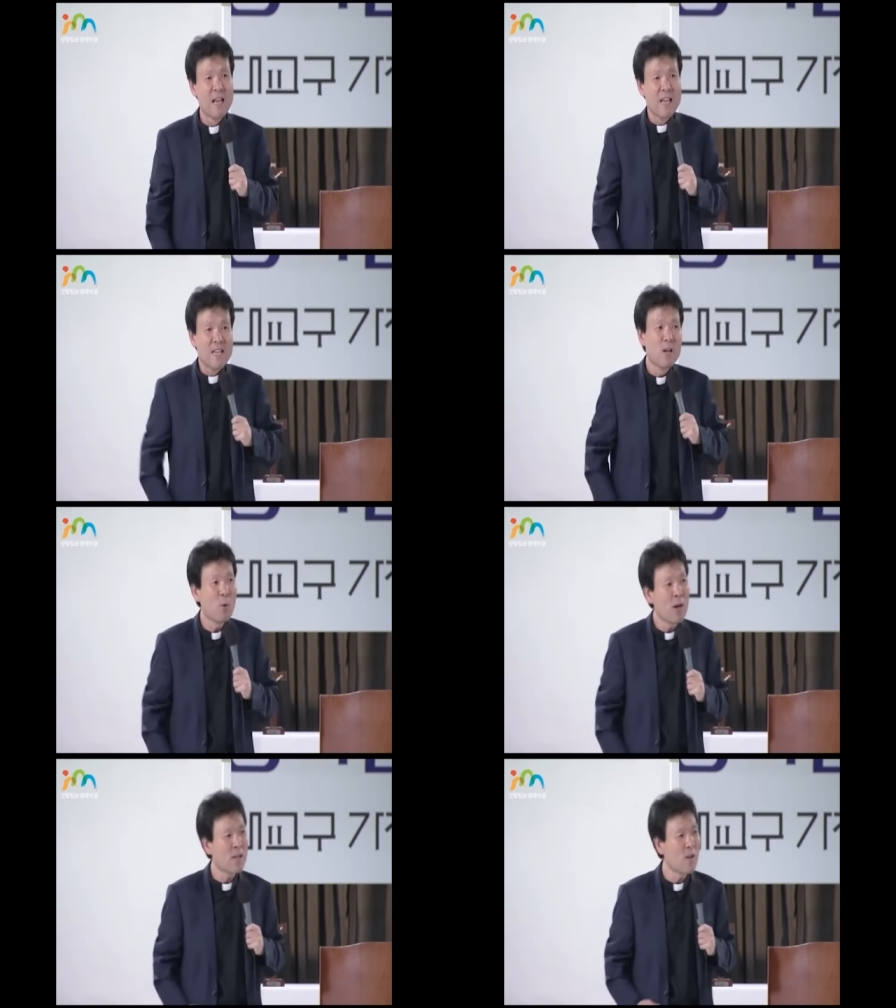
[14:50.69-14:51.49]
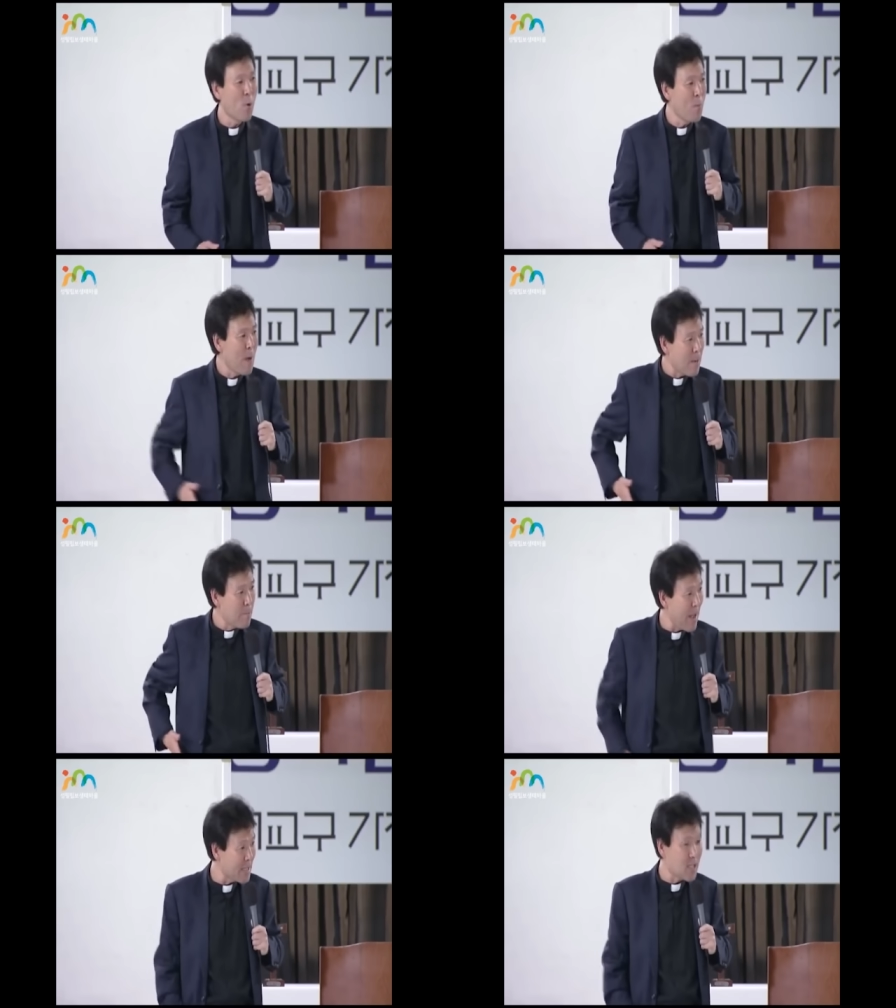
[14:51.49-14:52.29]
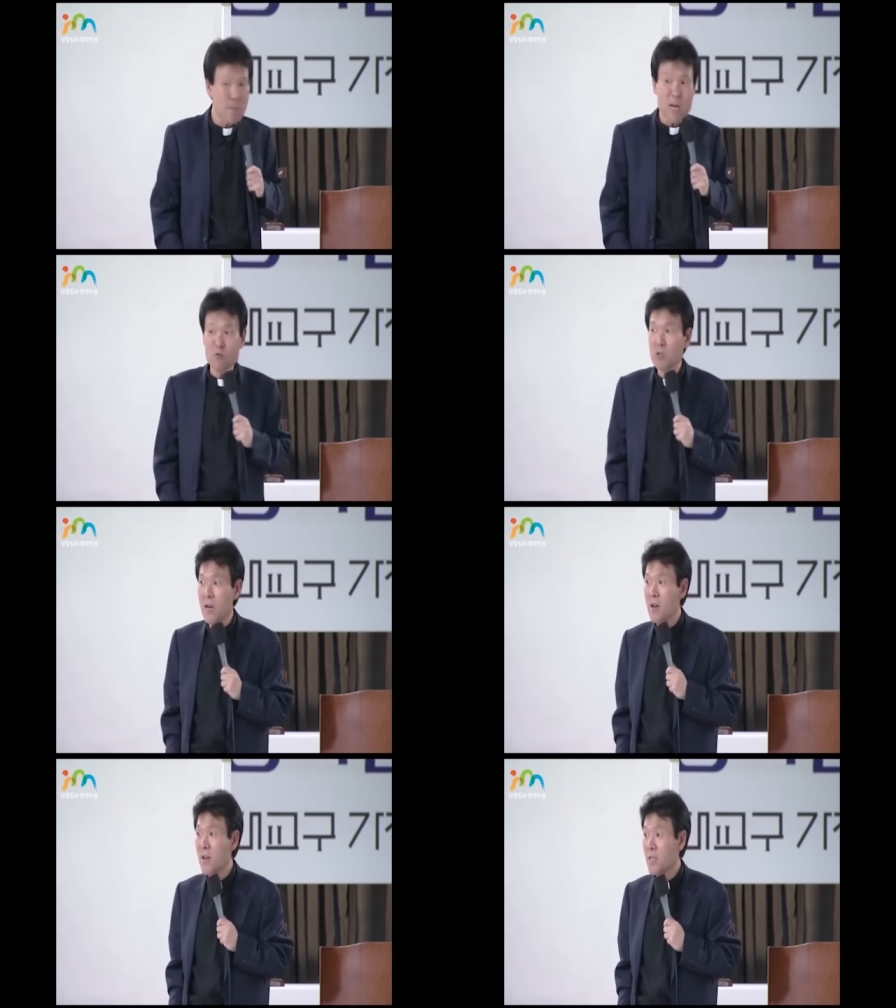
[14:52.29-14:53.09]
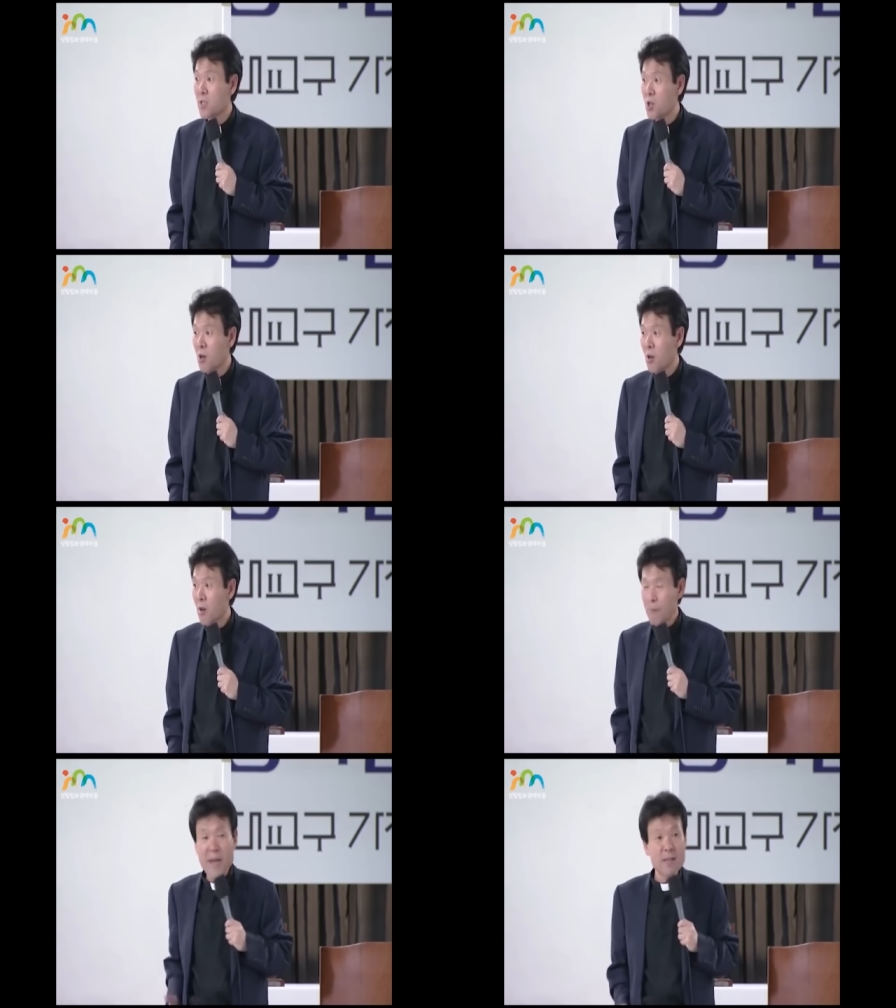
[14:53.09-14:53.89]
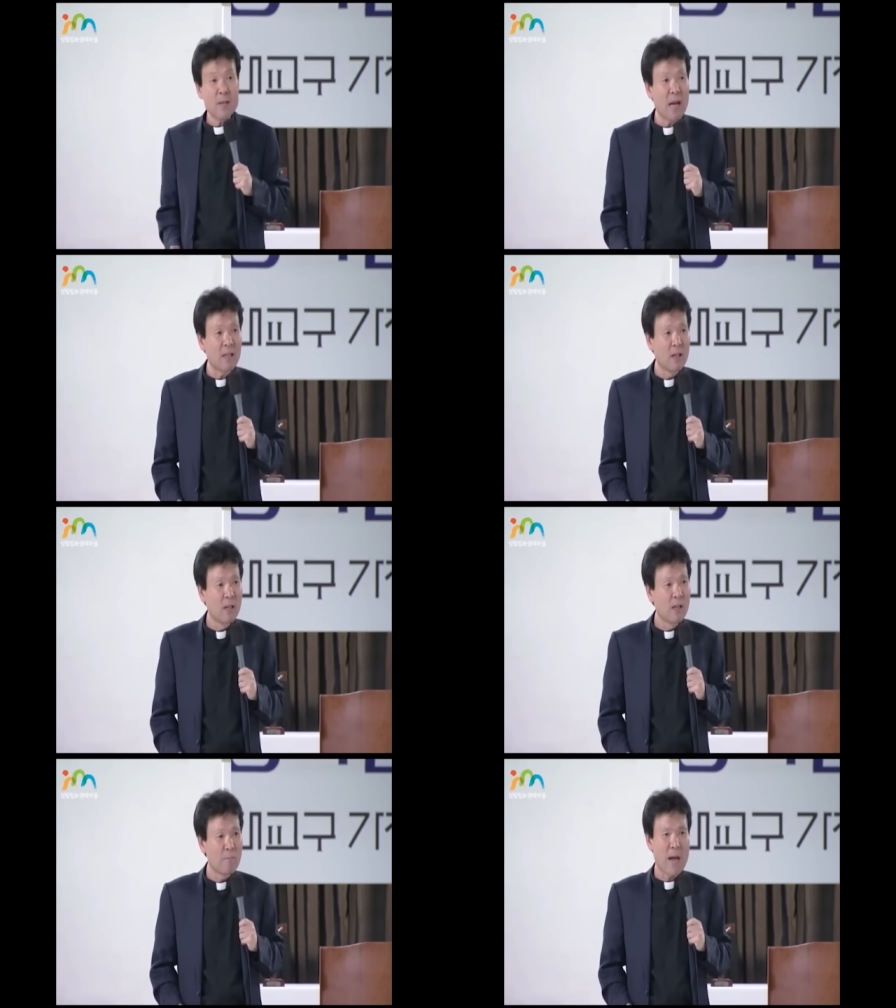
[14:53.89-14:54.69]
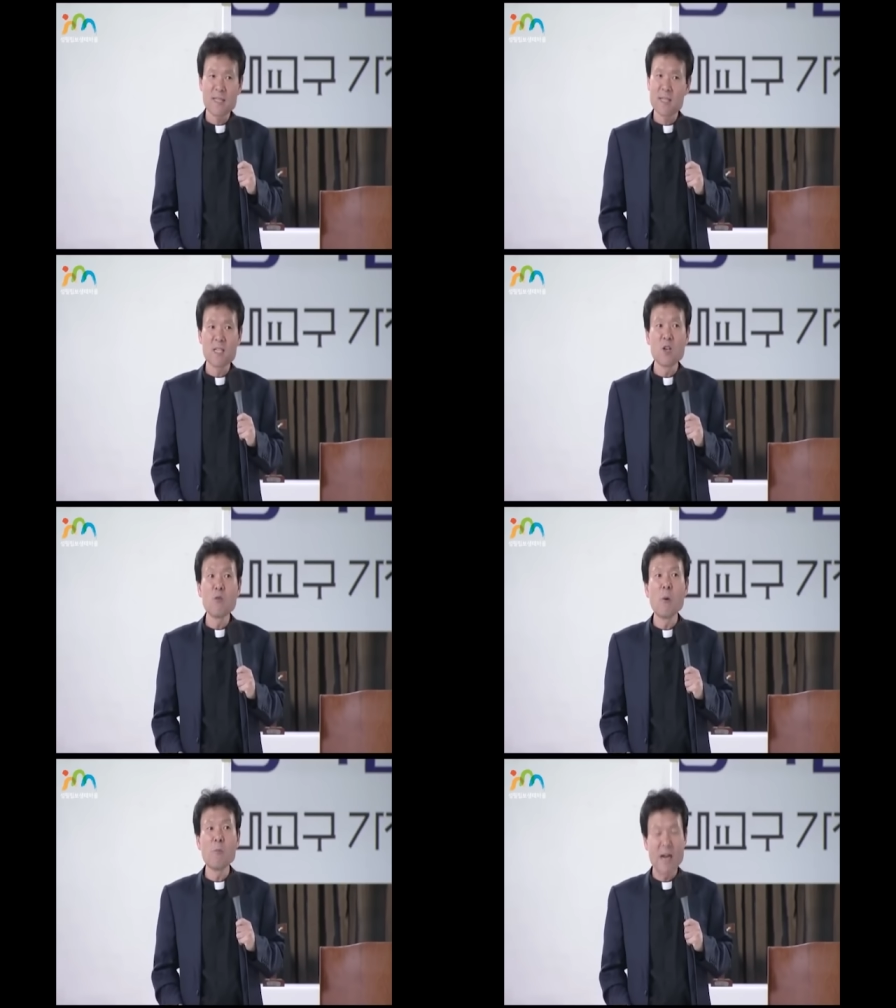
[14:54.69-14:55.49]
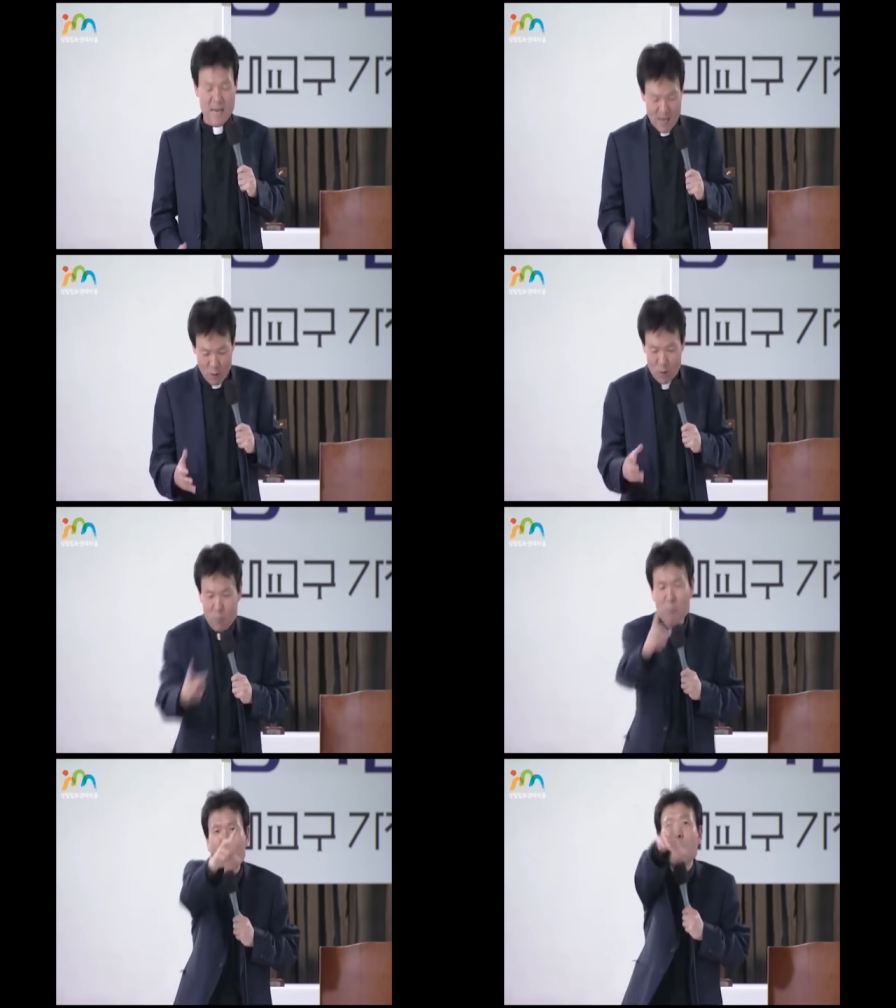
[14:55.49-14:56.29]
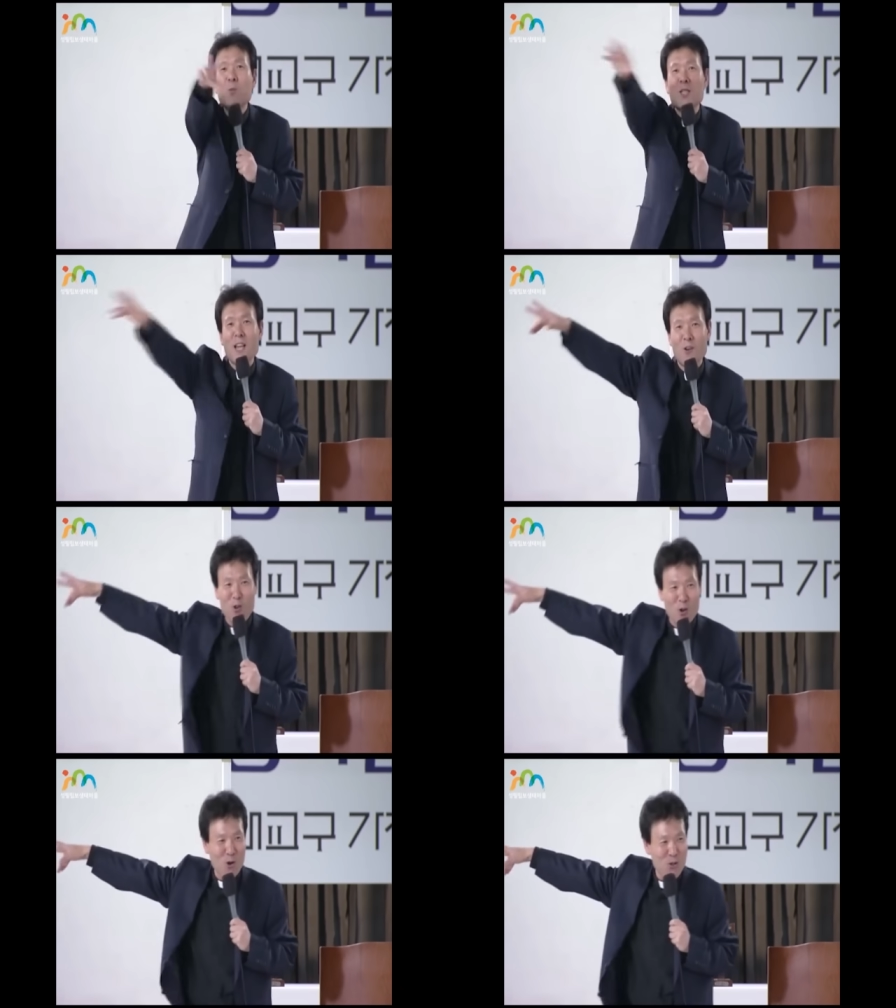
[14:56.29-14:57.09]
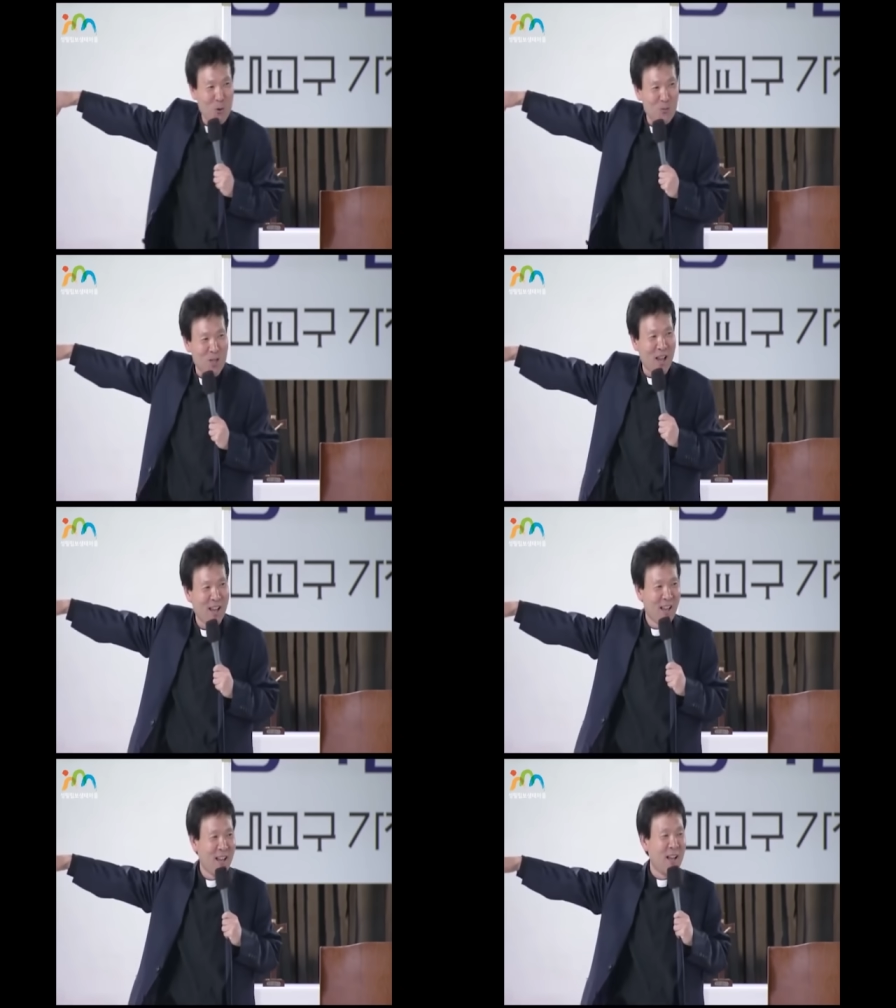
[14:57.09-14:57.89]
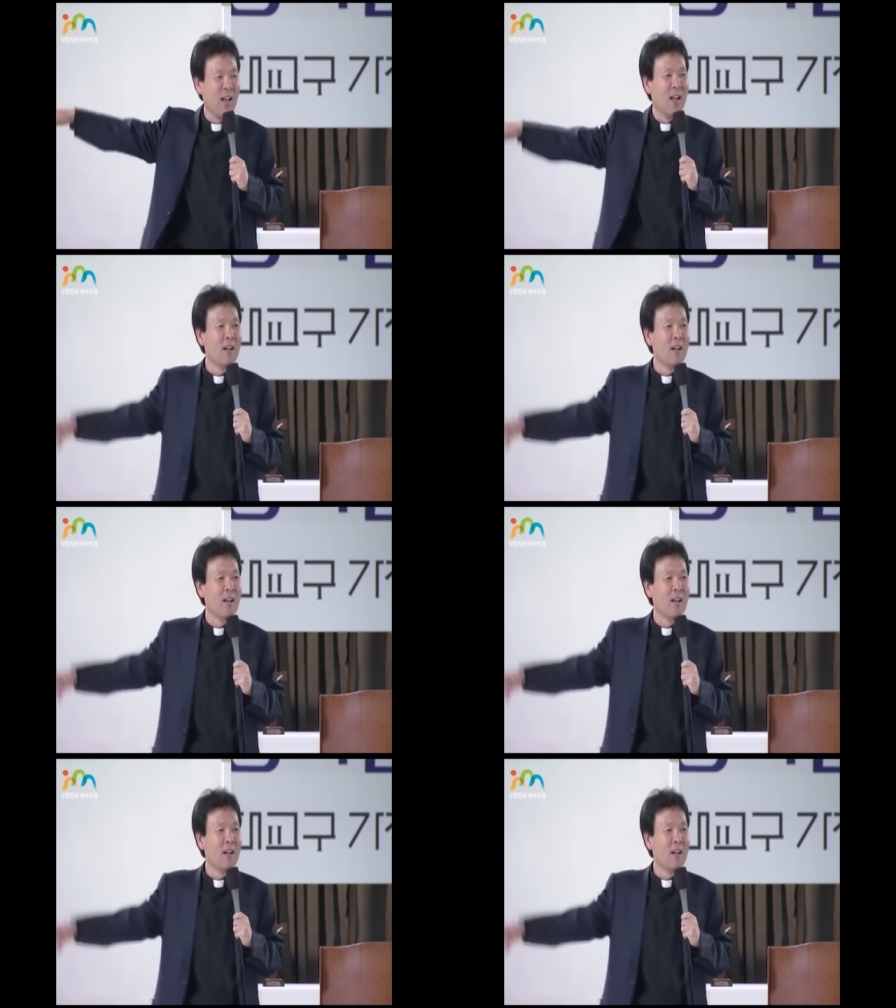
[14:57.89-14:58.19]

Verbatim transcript: 일본 애들 보면 막 반스만 입고 다니는 애들 있죠? 팬티만 반스 이거 일본 말이 이거 없애 이거요 없애. 네.